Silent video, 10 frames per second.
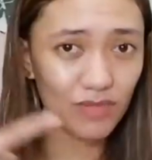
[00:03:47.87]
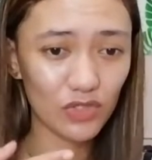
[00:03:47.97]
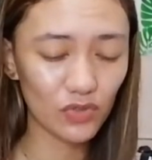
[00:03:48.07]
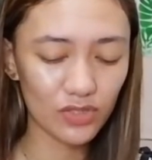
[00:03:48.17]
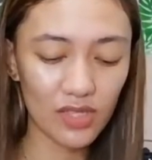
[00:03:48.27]
may
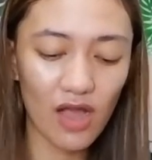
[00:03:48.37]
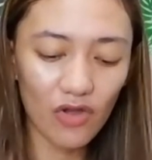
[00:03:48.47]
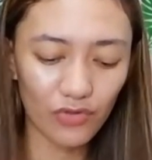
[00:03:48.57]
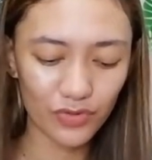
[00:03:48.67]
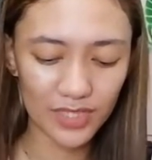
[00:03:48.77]
suot na
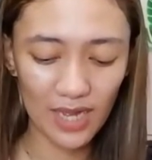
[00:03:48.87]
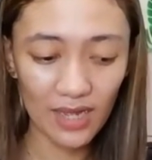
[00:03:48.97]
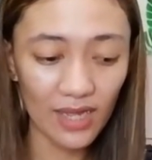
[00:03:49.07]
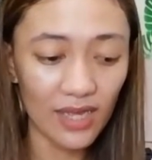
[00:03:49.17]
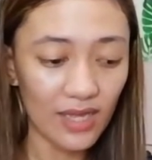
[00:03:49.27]
ako dun sa
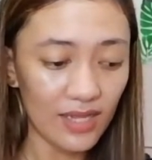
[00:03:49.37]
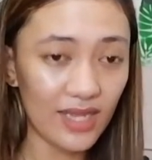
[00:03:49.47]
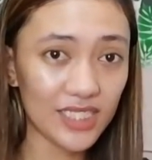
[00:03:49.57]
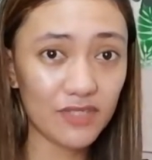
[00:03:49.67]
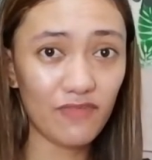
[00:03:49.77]

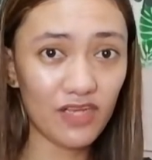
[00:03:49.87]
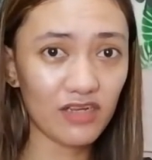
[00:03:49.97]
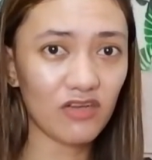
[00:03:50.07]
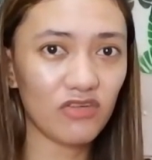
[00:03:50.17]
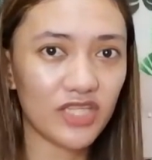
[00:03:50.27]
last
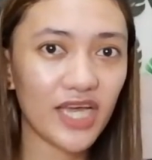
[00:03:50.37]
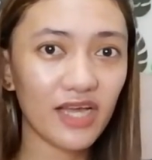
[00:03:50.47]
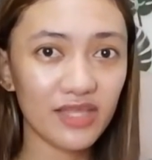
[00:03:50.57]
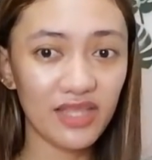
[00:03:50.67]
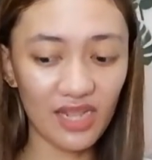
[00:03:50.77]
vlog ko
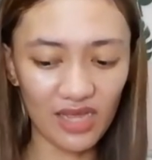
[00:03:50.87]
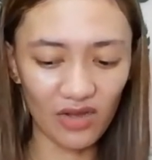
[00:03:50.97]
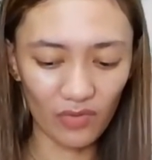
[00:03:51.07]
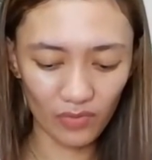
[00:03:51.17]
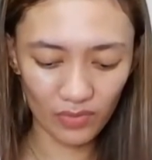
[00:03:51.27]
na
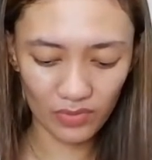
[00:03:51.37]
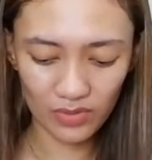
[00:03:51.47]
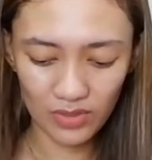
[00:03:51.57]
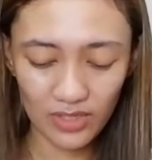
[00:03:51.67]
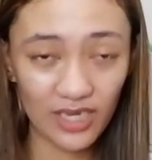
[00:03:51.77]
dilaw.
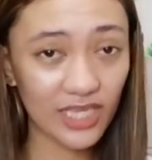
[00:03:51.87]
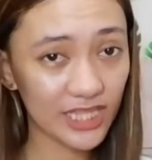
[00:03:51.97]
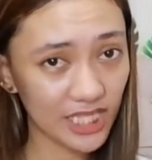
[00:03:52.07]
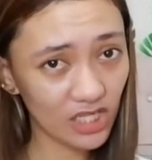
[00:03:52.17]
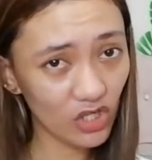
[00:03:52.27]

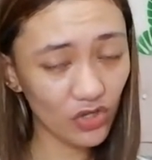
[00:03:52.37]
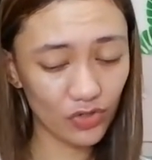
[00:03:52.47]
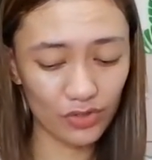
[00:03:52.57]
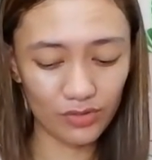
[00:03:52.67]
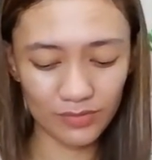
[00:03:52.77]
And ito
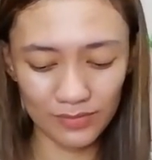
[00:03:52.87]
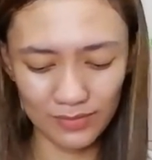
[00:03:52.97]
yun.